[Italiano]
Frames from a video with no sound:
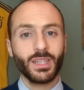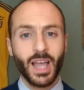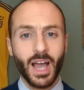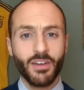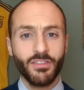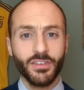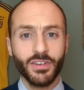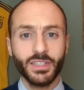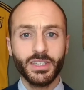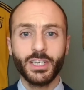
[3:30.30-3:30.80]

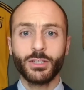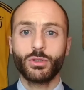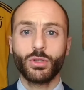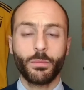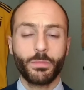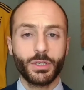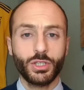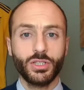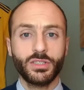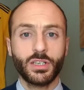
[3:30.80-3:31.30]
aveva detto a
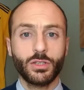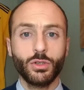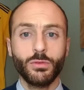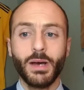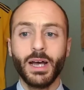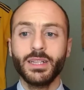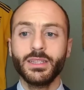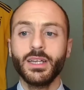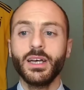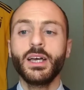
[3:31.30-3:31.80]
precisa
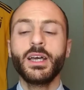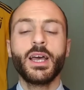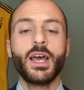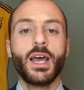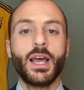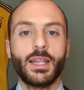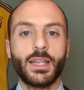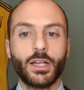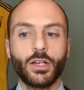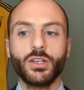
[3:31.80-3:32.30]
domanda
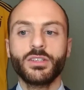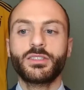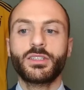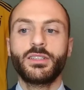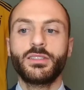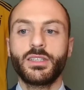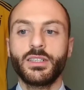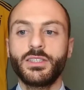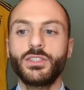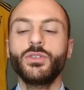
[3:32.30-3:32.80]
la nostra
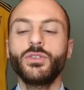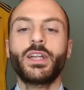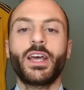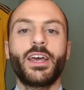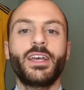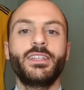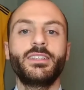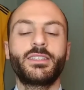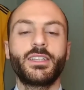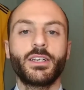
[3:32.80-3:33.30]
intenzione è
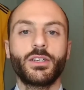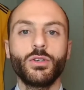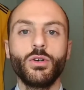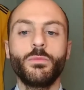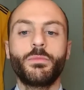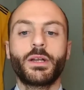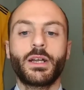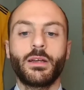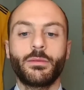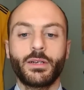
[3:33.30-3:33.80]

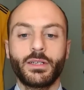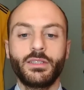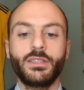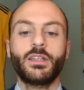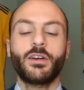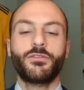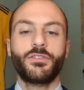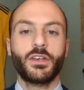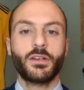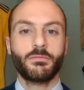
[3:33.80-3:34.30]
interrompere la
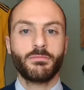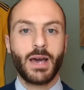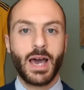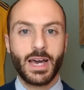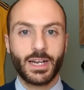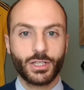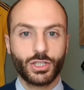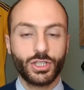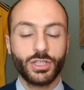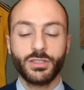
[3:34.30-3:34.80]
partita,
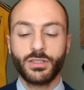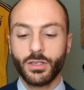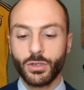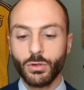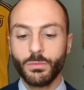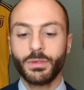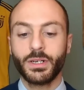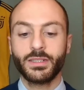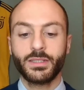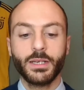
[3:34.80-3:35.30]
fermarci,
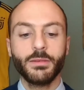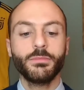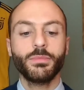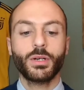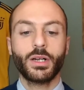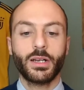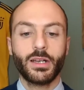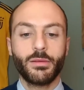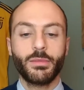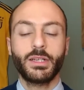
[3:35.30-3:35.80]
interrompere
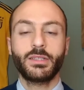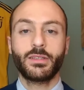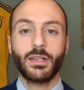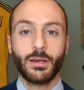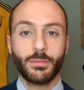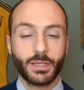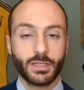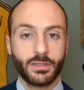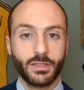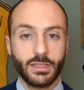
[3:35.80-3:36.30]
temporaneamente
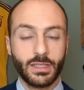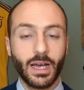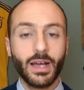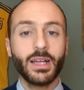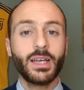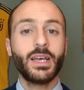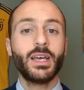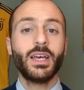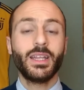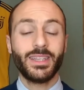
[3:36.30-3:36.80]
la partita
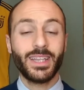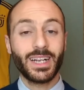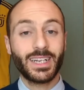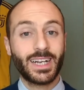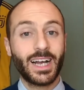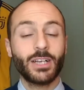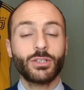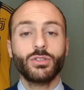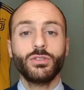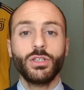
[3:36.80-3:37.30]
nel
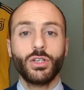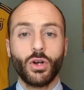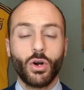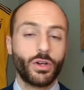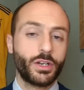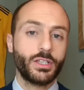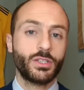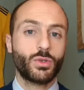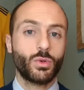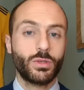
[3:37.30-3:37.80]
caso di
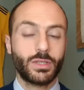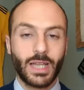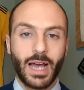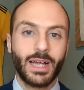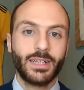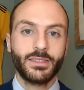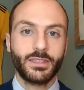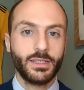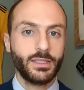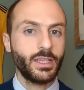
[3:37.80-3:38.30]
cori
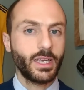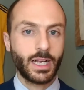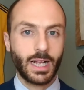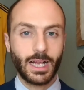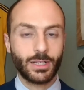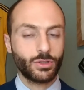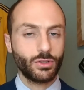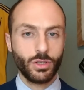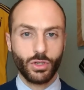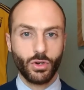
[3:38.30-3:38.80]
insultanti, nel
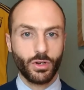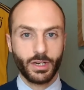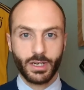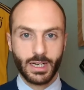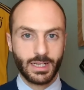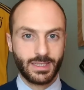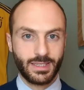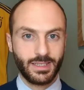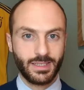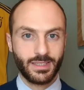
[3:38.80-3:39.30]
caso di cori
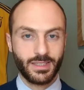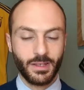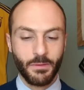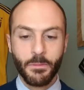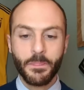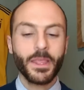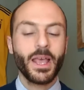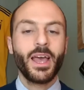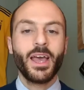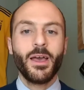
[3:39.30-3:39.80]
razzisti.
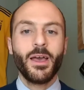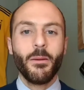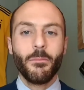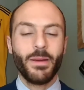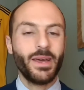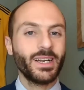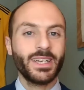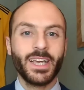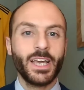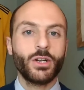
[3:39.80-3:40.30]

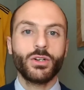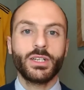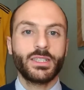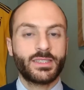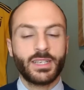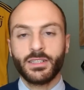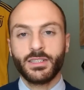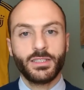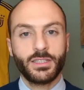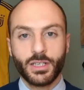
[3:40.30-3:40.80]
Perché non è
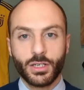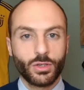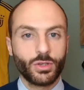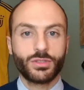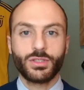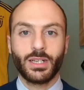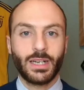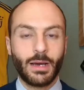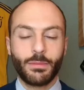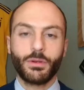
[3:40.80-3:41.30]
stata
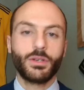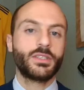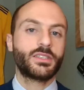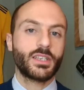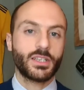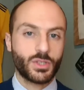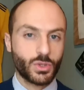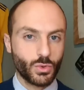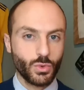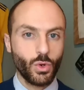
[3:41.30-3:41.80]
interrotta
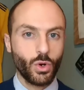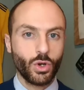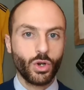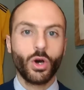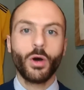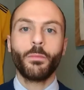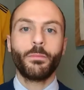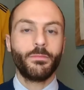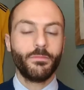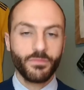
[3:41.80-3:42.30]

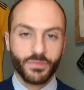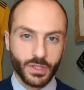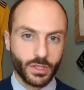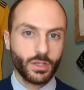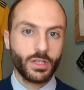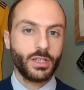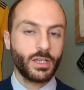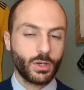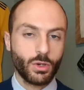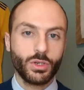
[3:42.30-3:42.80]
Napoli-Sassuolo
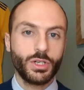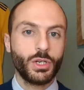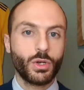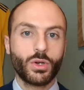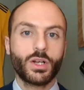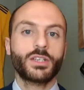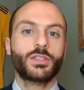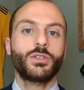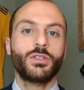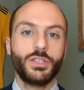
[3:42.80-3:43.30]
in, in
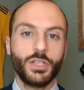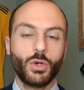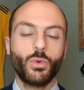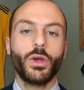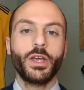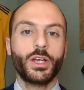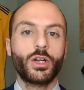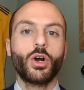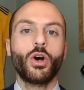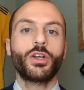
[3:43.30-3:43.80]
occasione di
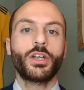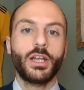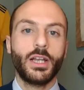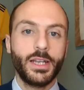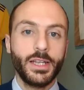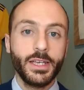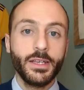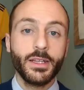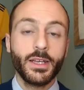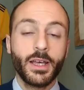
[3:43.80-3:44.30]
quei cori
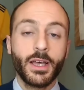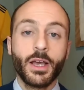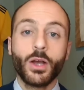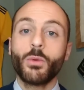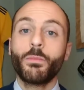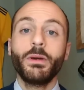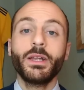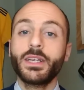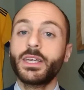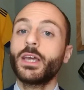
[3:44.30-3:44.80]
lì?
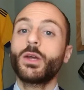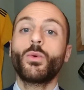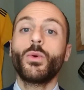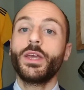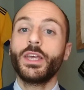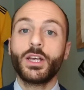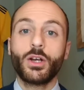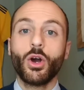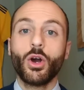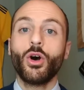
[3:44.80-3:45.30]
Perché
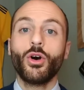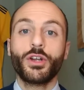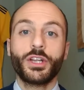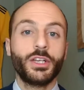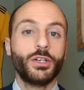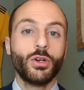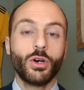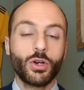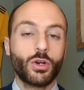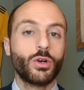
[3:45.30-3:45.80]
quei
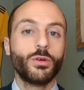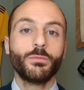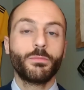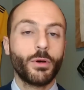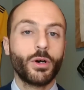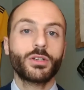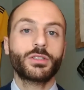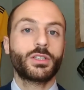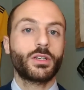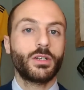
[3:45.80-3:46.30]
cori non
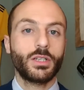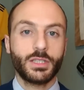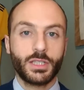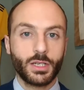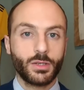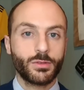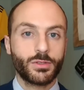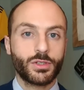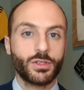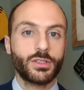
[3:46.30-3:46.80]
comportano
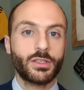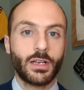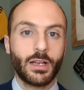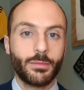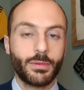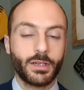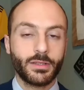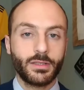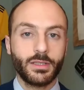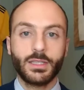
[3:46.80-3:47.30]
l'interruzione della
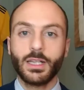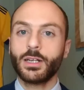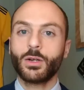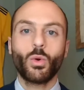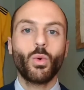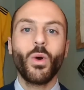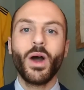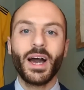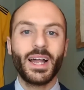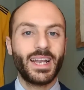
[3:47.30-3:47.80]
partita?
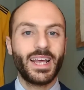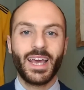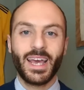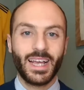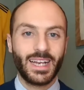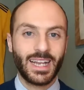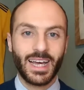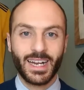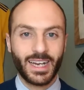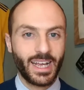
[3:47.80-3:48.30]
Qual
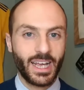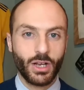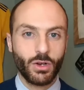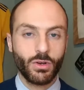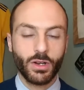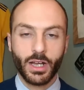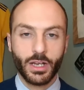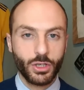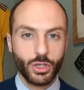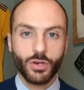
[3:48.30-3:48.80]
è la
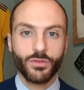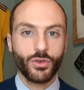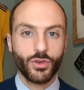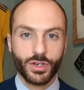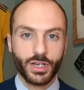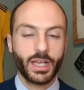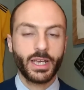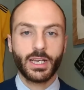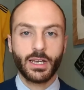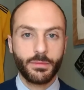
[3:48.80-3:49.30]
regola? Io
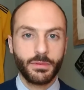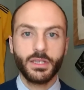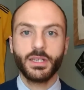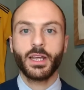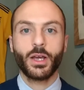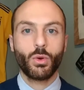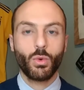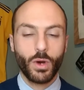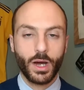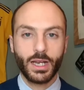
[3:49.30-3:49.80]
vorrei
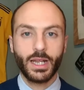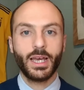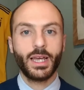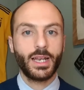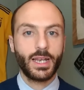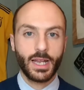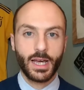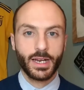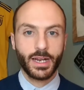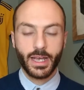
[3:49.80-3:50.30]
capire qual è
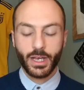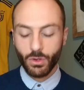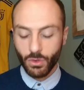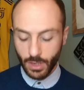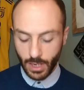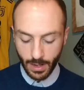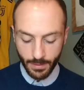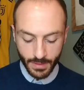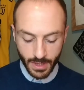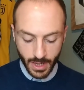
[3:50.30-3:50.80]
la
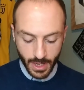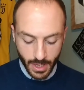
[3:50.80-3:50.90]
regola.